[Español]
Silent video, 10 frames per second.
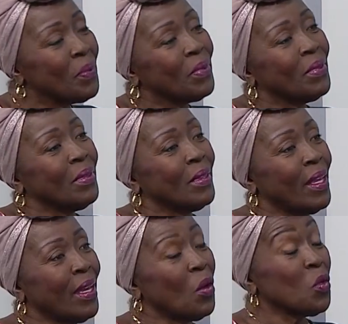mm,
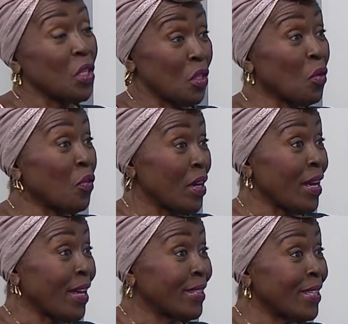de Joseito
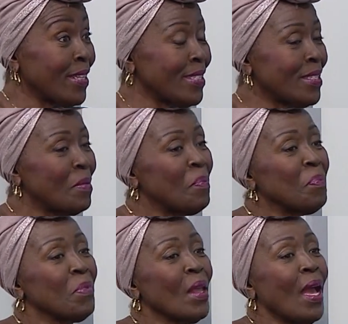Fernández.
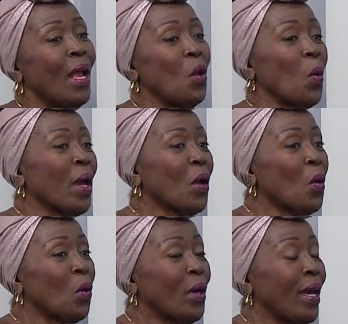
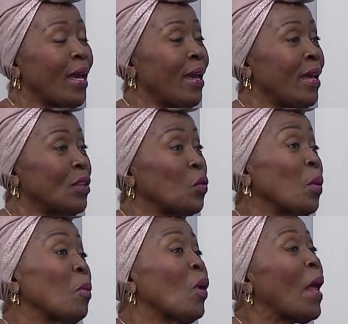Luego
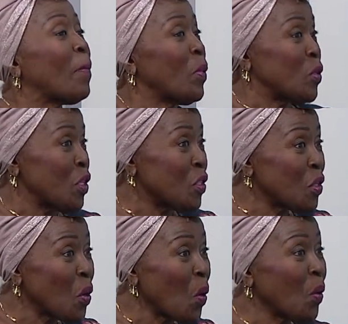tuvimos la
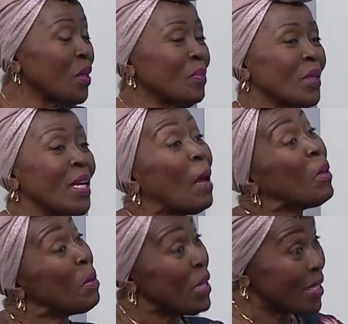exposición y la
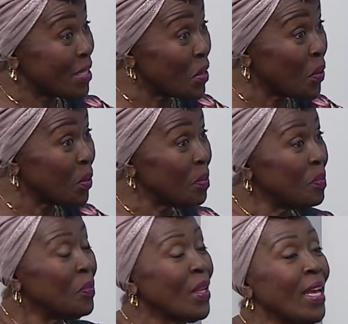premiación
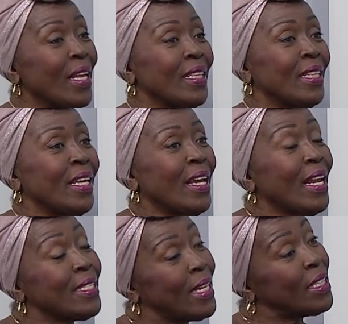de
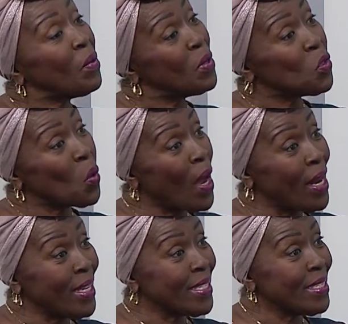las artes
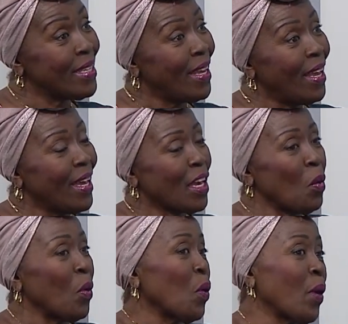visuales, que
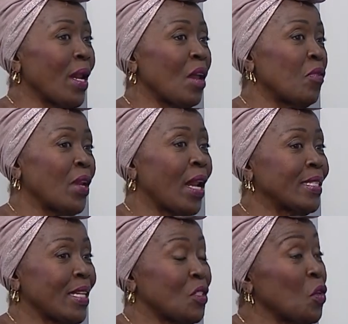bueno, es la
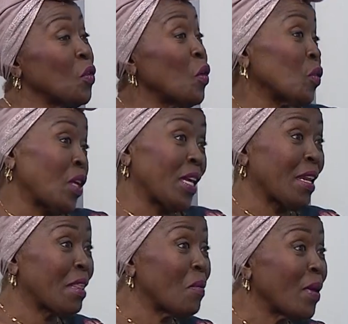finalización de los
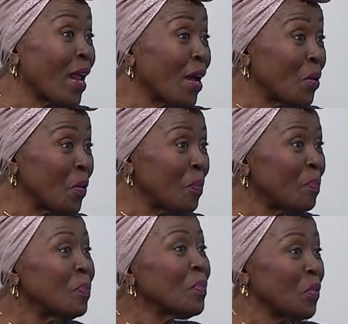talleres de verano,
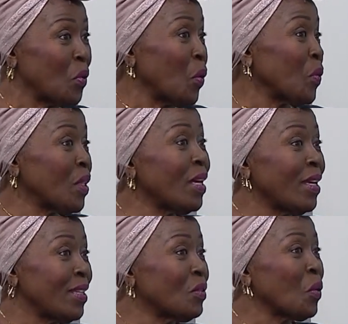
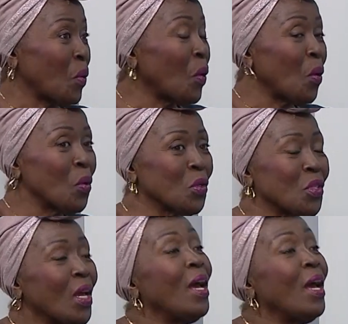donde todos los